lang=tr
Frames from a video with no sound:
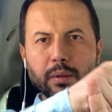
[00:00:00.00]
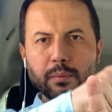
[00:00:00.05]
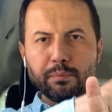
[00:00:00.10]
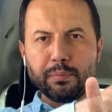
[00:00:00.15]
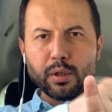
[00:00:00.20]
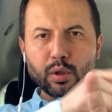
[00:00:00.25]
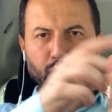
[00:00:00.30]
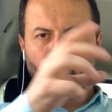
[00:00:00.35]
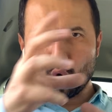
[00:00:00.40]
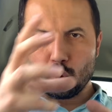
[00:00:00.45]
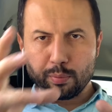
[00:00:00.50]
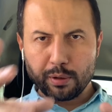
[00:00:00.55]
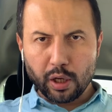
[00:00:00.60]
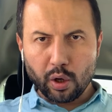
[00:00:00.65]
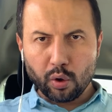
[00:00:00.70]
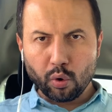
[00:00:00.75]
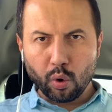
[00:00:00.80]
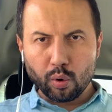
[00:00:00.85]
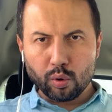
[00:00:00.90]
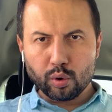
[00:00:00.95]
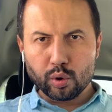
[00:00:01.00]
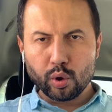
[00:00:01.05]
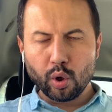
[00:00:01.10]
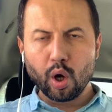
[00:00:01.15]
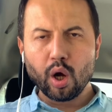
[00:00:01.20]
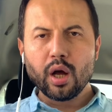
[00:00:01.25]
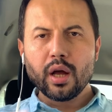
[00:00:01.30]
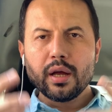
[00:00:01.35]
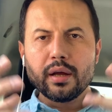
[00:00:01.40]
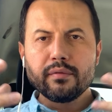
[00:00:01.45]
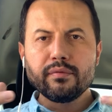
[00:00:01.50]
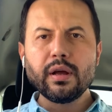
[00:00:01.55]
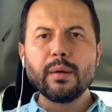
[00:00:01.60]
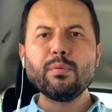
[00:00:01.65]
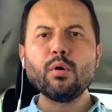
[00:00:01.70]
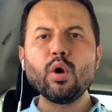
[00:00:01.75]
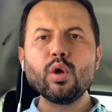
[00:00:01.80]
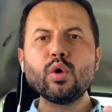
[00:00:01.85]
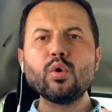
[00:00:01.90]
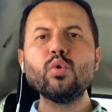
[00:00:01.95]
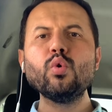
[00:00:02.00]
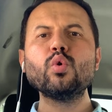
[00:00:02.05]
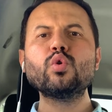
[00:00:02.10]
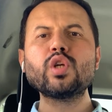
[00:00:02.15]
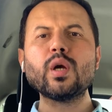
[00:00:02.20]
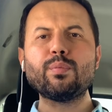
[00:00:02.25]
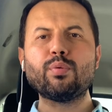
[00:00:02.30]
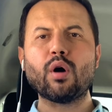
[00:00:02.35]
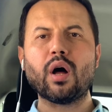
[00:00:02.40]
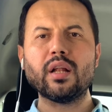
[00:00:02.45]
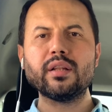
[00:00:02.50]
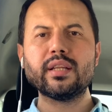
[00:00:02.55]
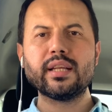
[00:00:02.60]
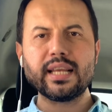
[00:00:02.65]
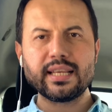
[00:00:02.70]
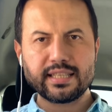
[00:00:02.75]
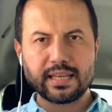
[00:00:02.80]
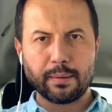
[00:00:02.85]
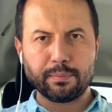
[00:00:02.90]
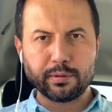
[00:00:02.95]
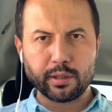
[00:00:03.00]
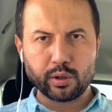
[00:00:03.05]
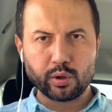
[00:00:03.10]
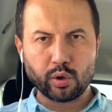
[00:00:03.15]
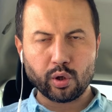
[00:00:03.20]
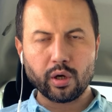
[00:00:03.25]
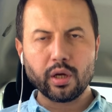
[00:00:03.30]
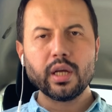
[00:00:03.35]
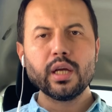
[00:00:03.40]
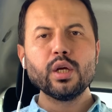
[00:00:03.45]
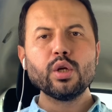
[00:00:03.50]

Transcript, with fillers: bir torbaya konuluyor ve böyle ülke puanları hesaplanıyor.